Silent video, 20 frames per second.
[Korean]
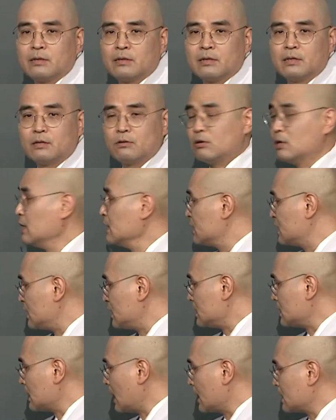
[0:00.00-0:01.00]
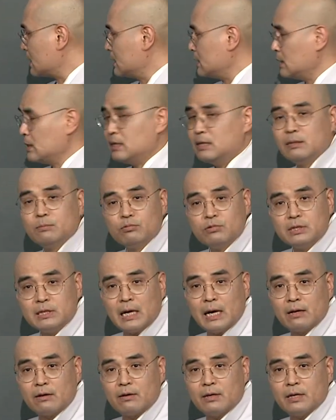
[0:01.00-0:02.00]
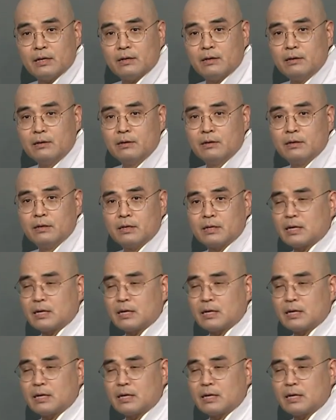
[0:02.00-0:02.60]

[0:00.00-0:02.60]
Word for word: 그리고 시작은 이분이 한 거예요.